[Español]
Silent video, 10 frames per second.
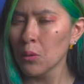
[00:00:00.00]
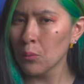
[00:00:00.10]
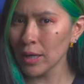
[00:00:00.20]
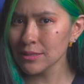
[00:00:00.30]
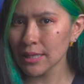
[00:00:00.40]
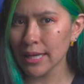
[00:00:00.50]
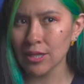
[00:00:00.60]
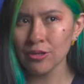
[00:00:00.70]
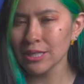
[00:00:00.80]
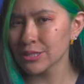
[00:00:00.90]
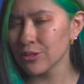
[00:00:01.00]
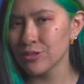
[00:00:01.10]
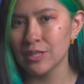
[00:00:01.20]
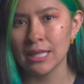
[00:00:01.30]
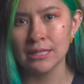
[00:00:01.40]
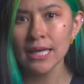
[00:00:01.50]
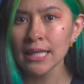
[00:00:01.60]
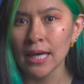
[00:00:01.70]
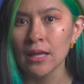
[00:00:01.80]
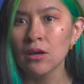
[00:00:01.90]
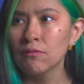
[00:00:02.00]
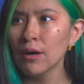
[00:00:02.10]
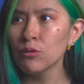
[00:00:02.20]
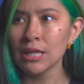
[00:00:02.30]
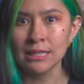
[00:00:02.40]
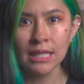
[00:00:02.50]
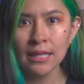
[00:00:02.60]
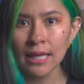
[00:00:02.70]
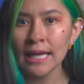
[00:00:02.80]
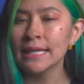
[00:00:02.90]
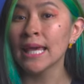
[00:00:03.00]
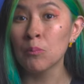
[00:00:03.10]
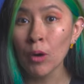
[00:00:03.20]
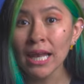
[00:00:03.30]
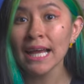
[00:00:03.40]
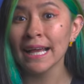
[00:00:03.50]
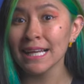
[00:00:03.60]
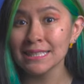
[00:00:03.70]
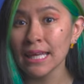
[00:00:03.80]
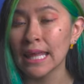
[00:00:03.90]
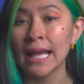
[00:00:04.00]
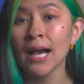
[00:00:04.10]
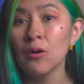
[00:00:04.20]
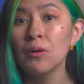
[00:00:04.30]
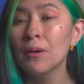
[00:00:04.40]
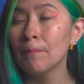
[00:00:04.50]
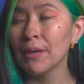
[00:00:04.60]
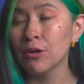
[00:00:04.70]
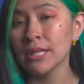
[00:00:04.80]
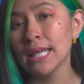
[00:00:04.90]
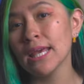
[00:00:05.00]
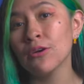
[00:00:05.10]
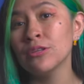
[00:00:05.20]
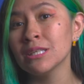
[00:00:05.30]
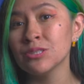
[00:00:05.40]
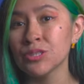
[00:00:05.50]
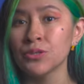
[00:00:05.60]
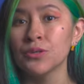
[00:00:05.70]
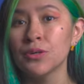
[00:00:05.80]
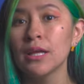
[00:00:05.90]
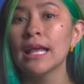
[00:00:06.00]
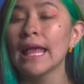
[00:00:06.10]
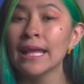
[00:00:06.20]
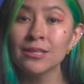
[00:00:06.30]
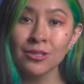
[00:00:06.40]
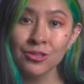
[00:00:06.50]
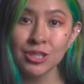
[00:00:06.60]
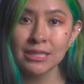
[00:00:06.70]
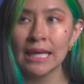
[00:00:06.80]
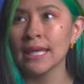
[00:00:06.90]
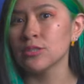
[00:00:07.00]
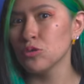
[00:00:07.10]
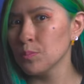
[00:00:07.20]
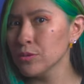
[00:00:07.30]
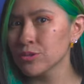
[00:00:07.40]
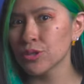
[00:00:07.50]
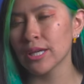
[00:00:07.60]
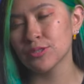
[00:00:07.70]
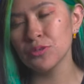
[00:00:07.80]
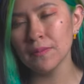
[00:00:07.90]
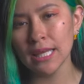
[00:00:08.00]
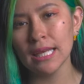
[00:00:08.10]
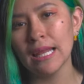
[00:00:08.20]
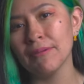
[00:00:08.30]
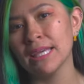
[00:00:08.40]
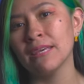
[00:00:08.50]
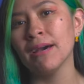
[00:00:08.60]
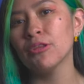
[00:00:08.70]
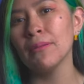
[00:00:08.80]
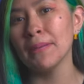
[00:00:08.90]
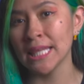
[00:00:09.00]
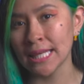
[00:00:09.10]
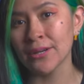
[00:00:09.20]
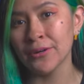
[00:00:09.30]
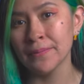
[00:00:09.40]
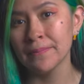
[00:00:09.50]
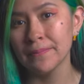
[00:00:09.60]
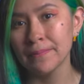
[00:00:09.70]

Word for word: Wang se quedó desconcertada, fue a una tienda y llamó a la casa de Gao, pero nadie contestó. Entonces ella supuso que su madre la había llevado al médico.